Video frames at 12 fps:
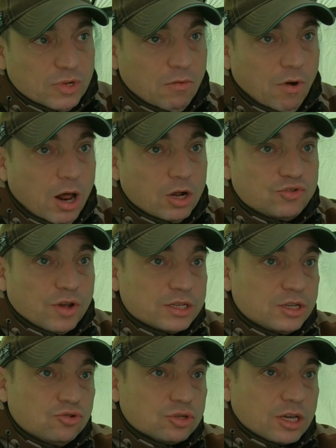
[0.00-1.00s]
Voilà, je vais
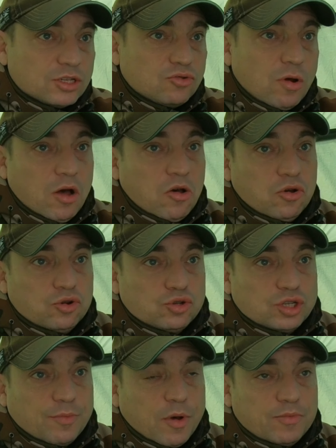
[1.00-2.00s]
rester jusqu'à ce soir, euh, je
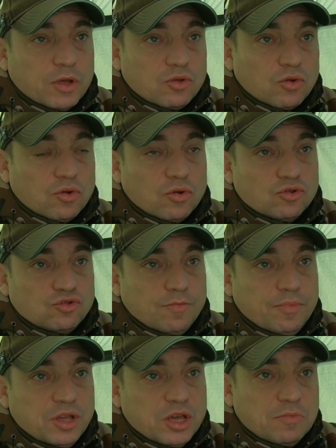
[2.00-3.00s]
sais pas, peut-être, euh, je
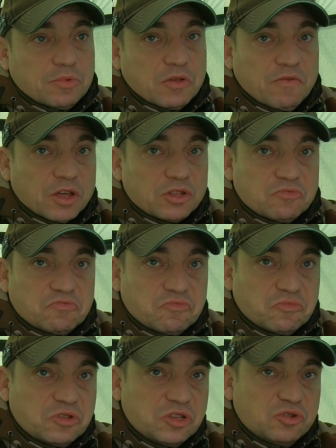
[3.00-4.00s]
pliais peut-être vers
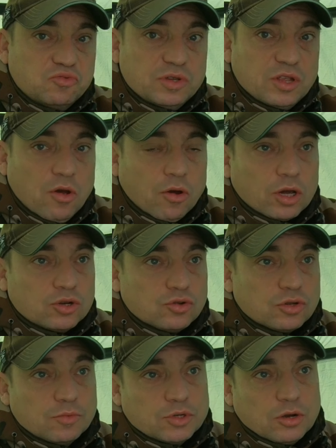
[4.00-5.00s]
18 h quelque
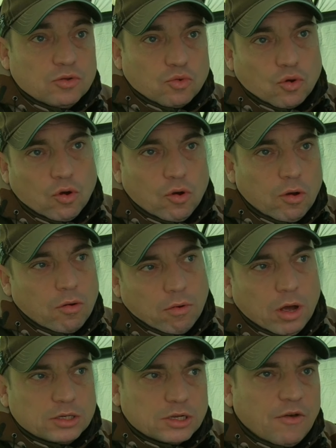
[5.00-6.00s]
chose comme ça, donc
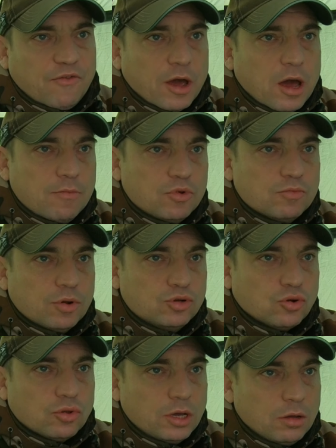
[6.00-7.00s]
voilà, ça va faire quand même une bonne
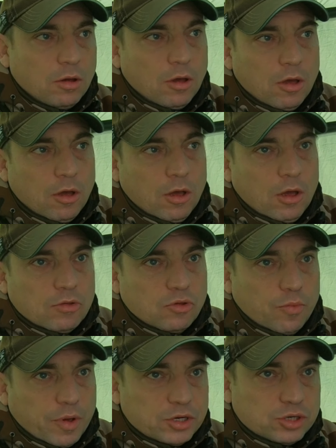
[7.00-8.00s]
journée de
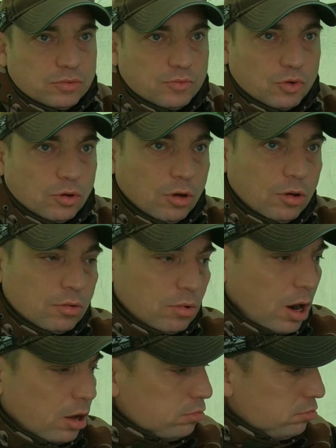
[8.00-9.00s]
pêche, donc
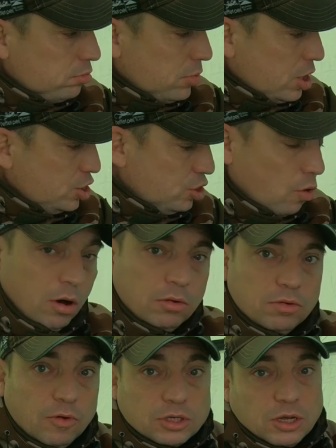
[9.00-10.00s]
voilà. Bah, j'y crois,
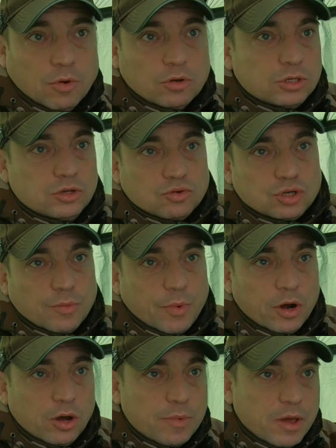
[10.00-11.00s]
forcément, sinon je serais
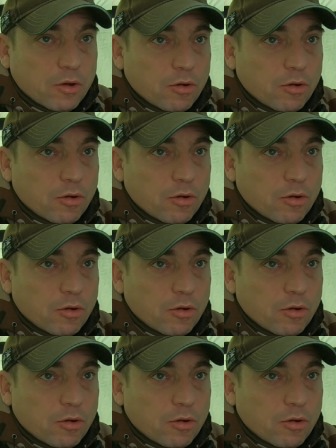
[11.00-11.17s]
pas là, mais